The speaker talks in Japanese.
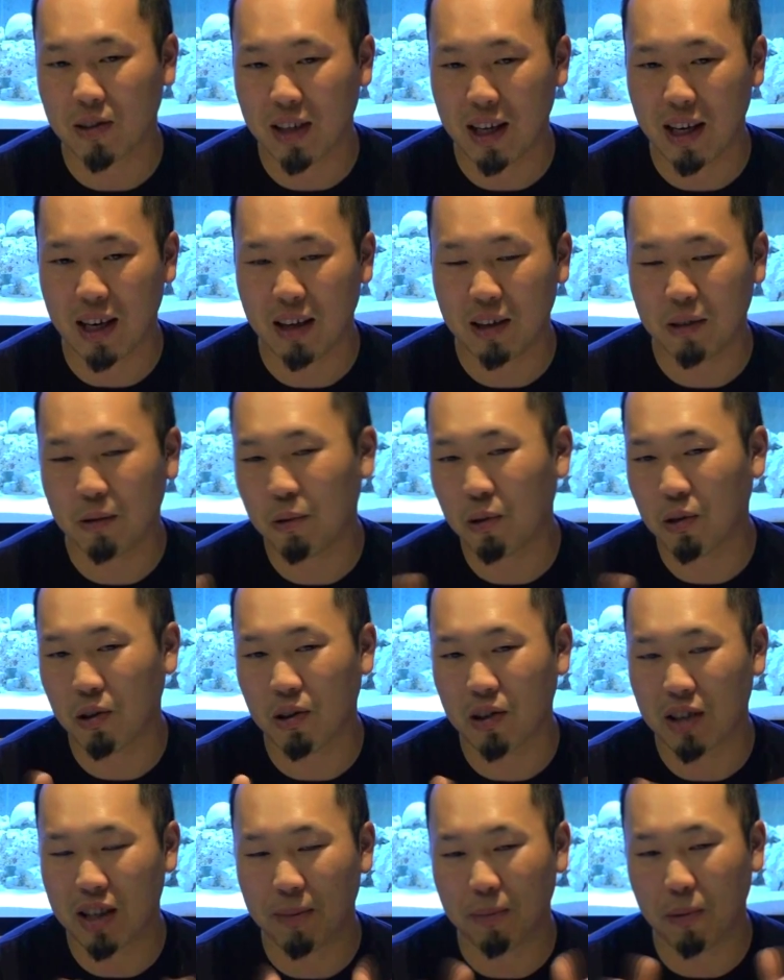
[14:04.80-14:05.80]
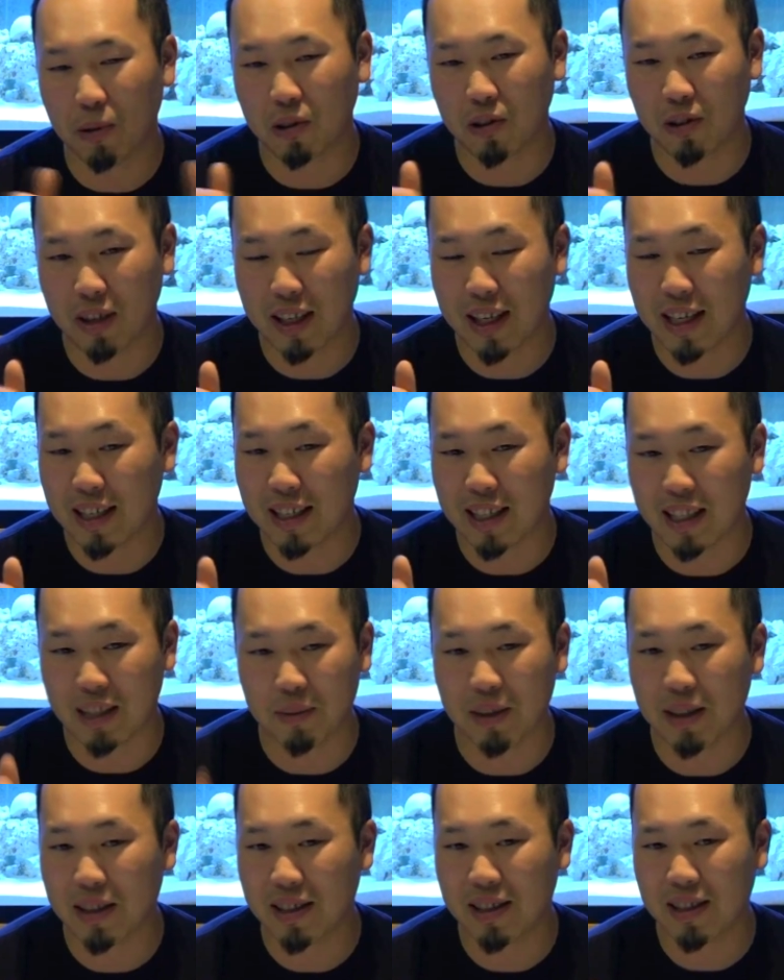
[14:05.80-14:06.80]
でフォローサポートお願いいたし
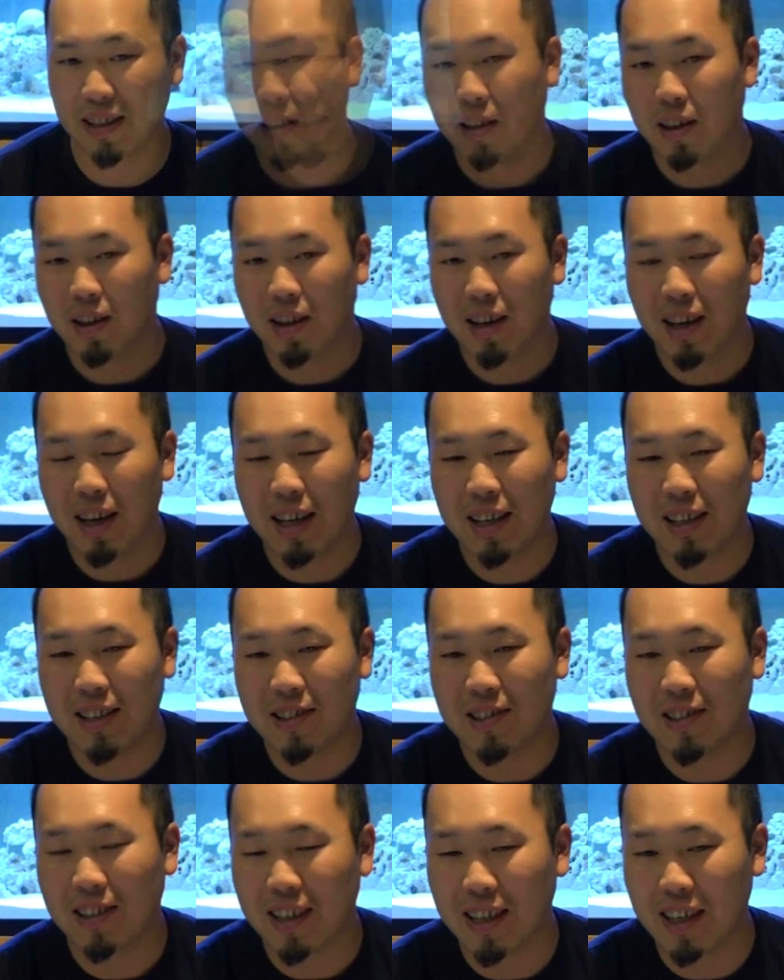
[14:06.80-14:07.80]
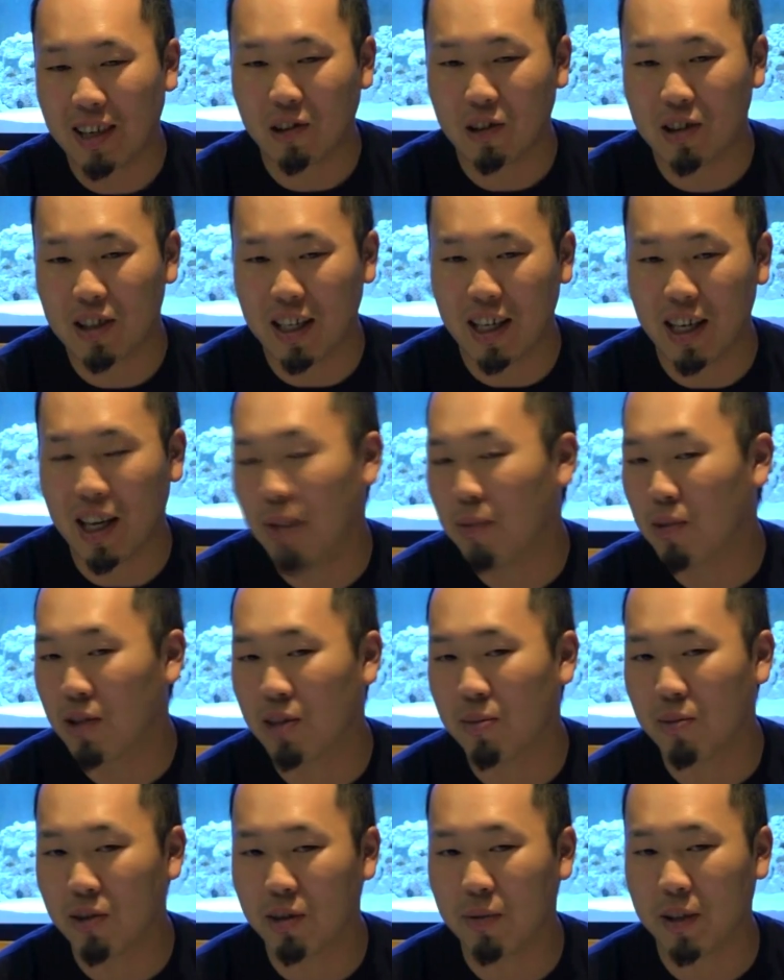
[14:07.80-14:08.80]
ますはいそれからこちら
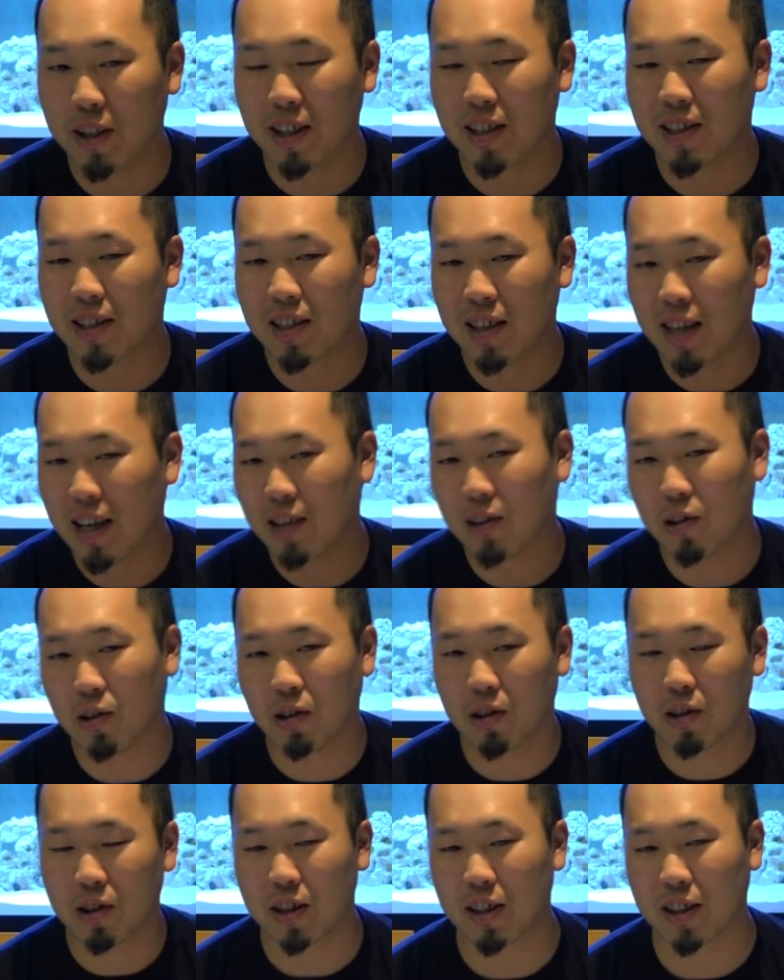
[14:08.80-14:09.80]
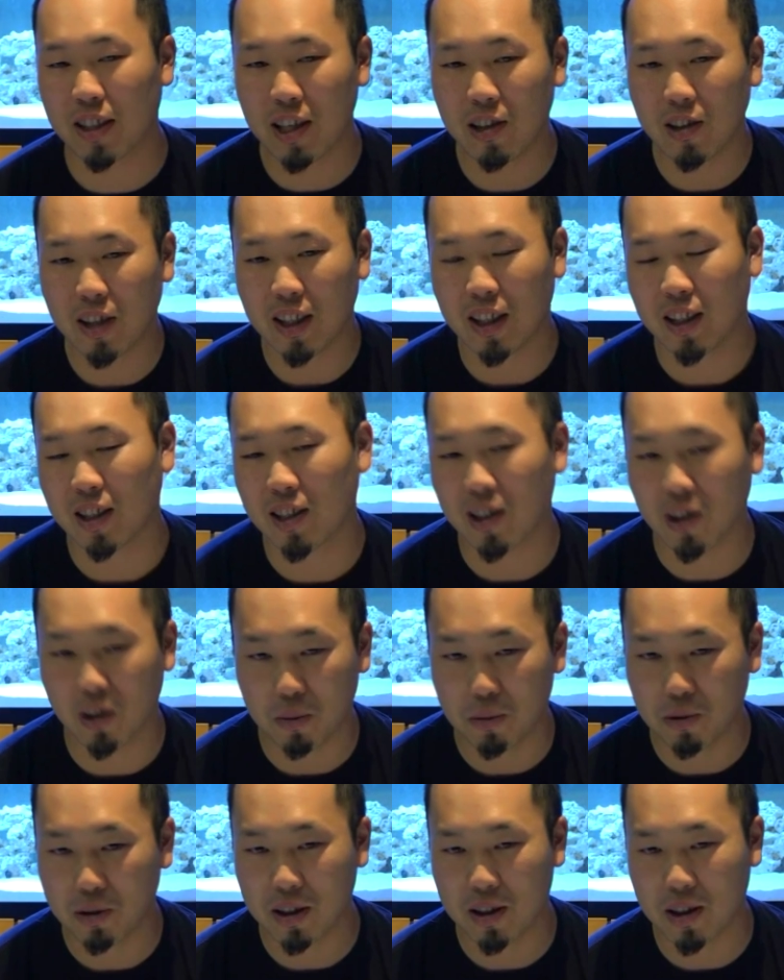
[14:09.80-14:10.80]
エムズムービーですあの知ってる方は知ってると
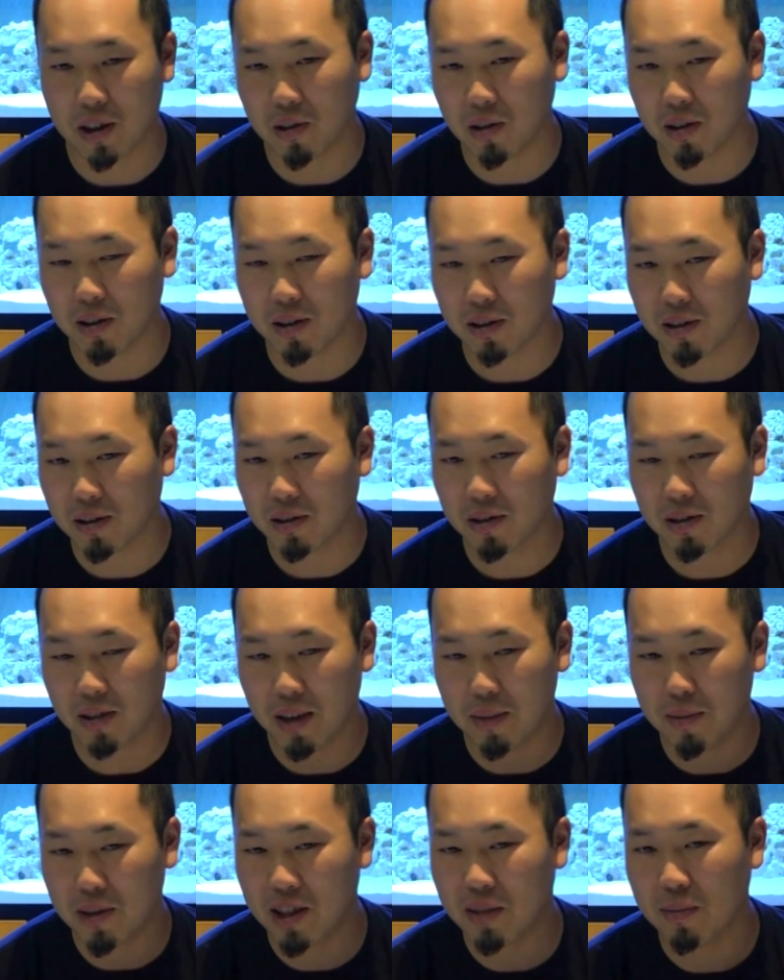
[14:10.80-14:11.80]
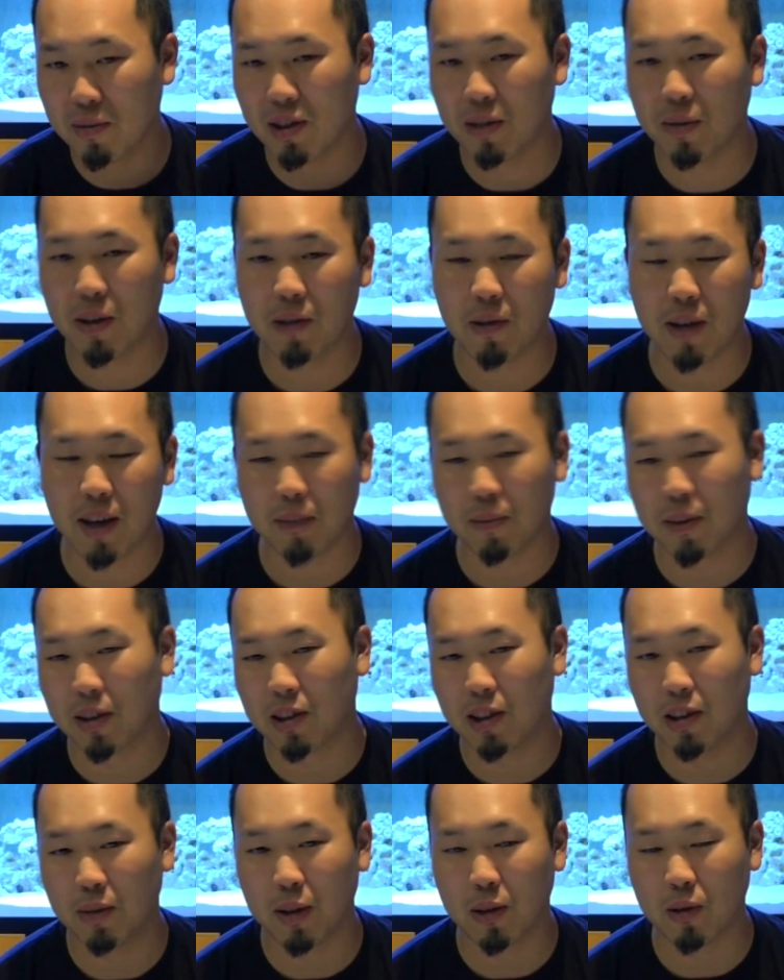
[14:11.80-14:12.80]
思うんですけどエムズムービーは、まあ、
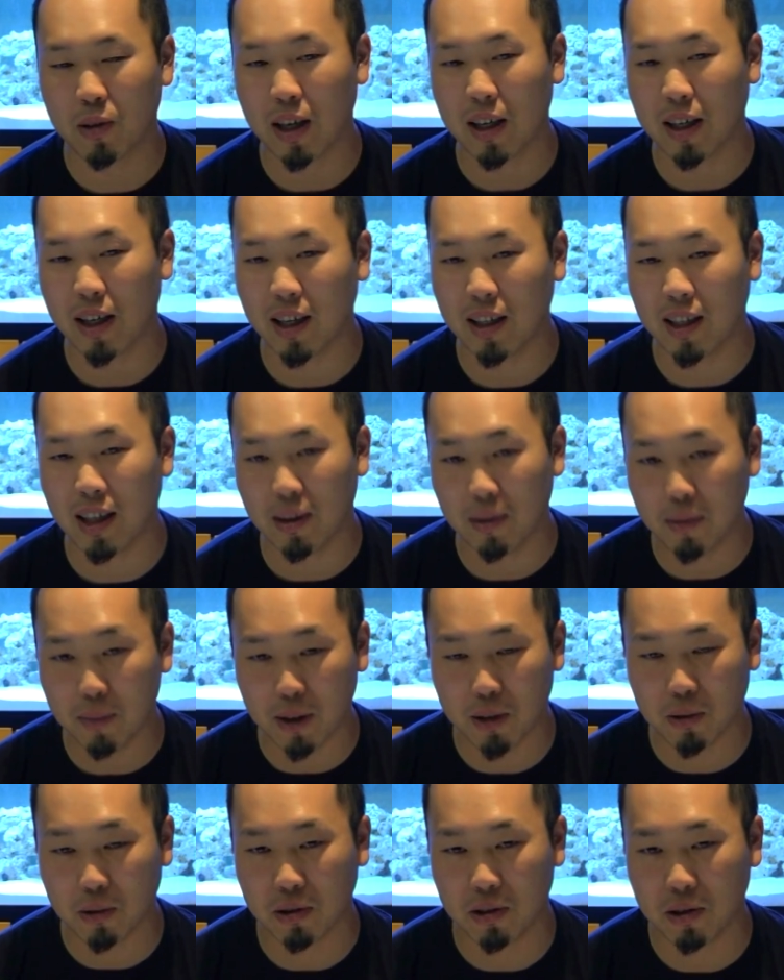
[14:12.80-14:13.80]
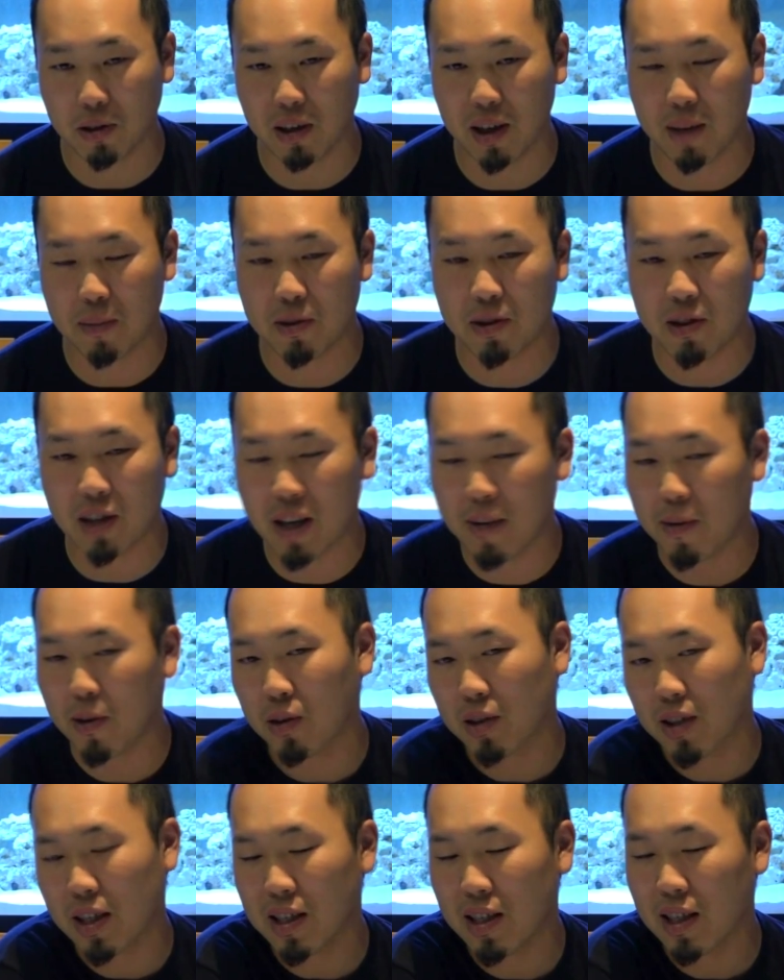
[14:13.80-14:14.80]
車と関係ない今のこのエムズ TV
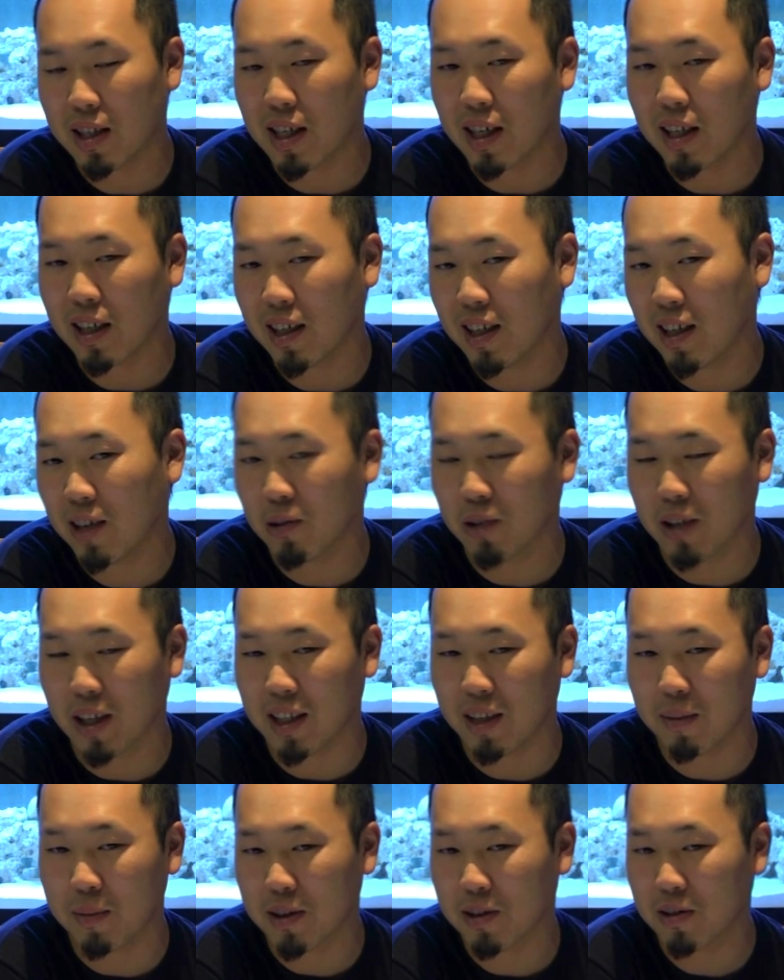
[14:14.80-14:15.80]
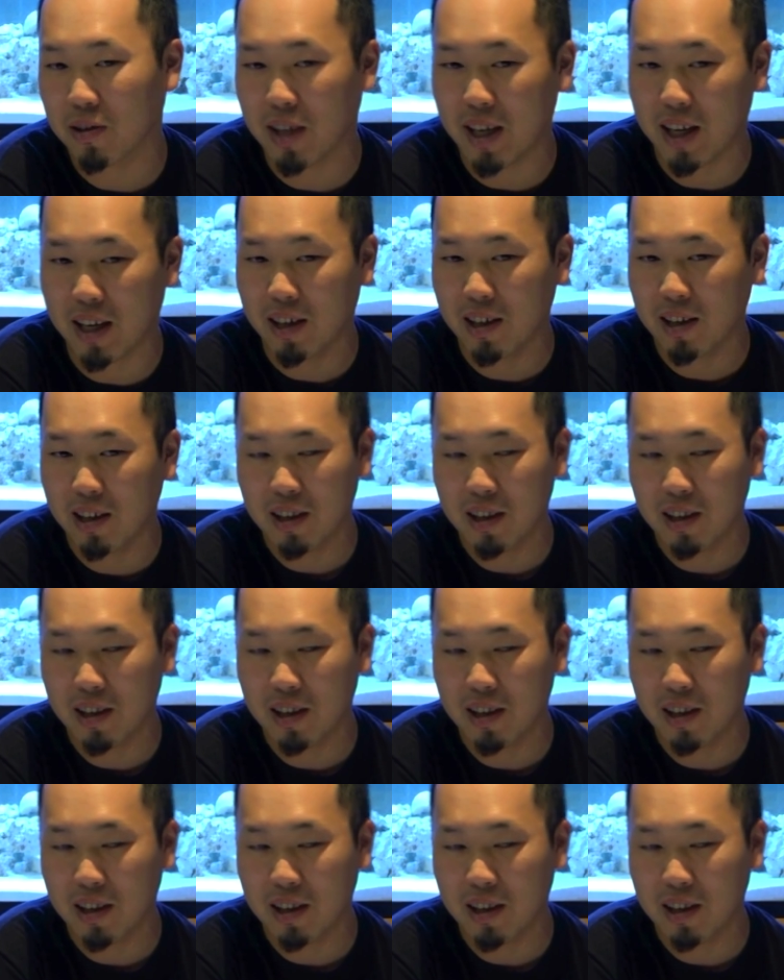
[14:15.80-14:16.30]
と全然関係ないことやってますので、